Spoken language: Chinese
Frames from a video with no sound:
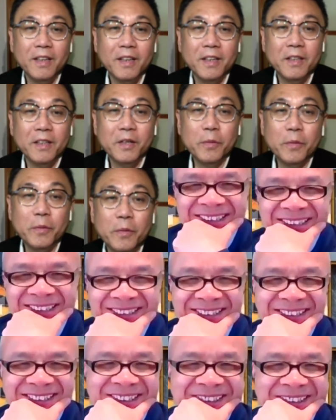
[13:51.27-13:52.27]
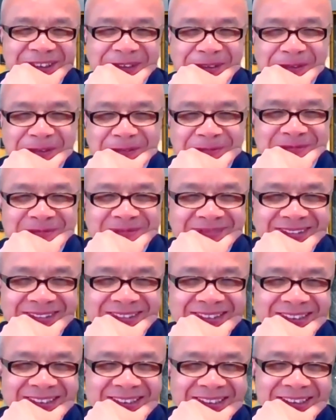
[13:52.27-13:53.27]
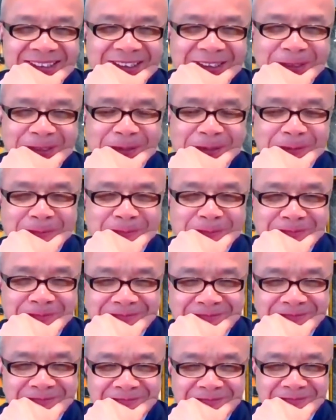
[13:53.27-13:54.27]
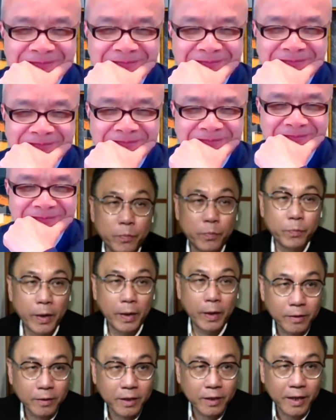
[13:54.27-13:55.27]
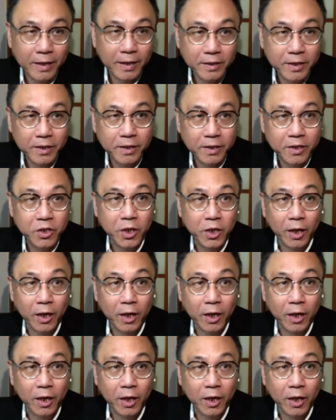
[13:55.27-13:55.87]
那么不知道是不是呃这么一个关系啊？我别来天真的想，